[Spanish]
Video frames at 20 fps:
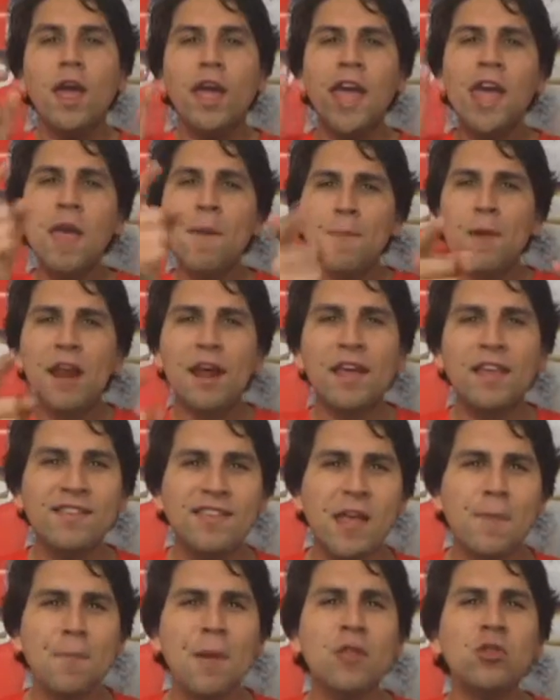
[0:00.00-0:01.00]
Y para que
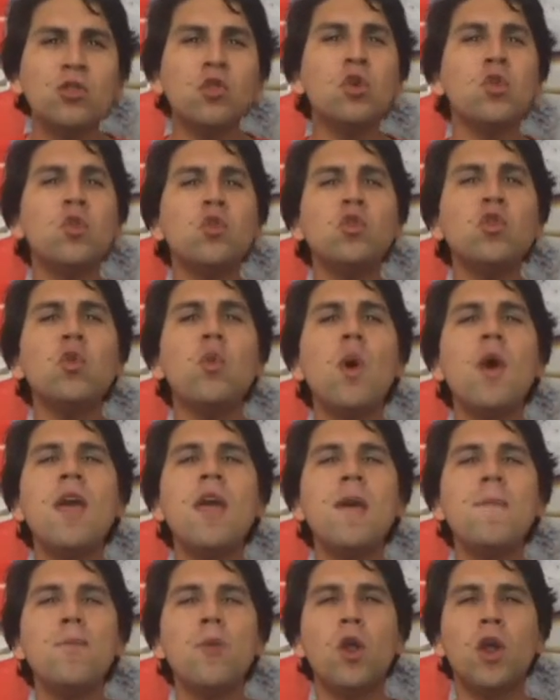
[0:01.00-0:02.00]
sepan, Thor no estuvo
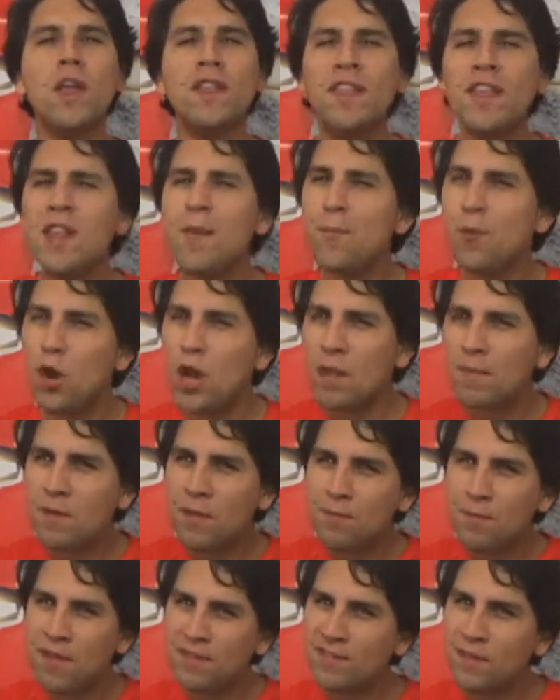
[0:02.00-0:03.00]
ahí porque tiene
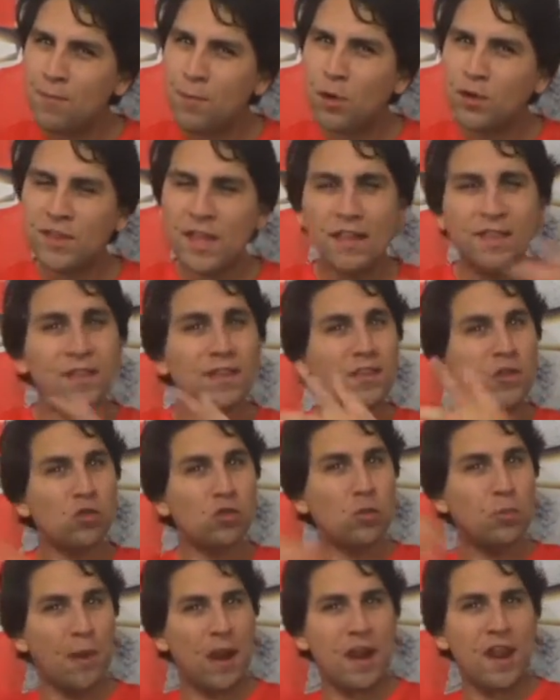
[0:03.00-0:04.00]
problemas más importantes en
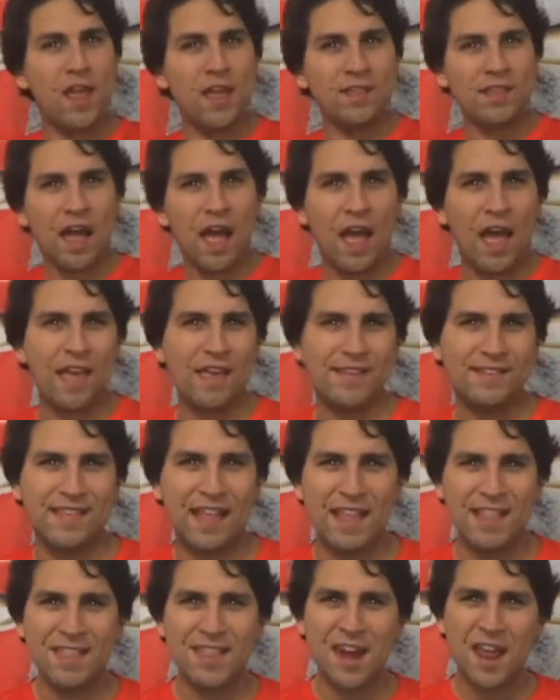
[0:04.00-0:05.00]
su planeta.
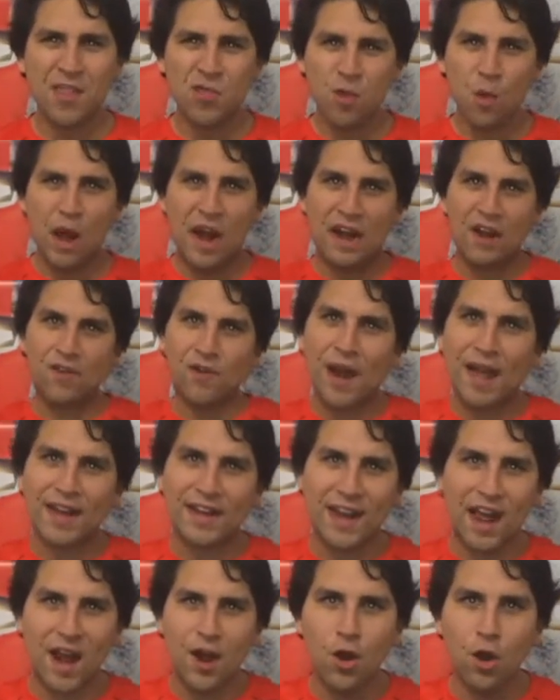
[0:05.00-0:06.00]
Está entrando el
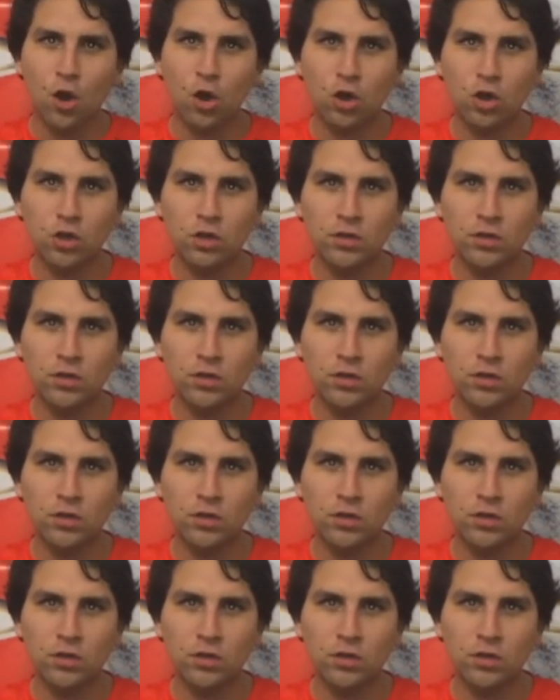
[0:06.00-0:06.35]
Ragnarok.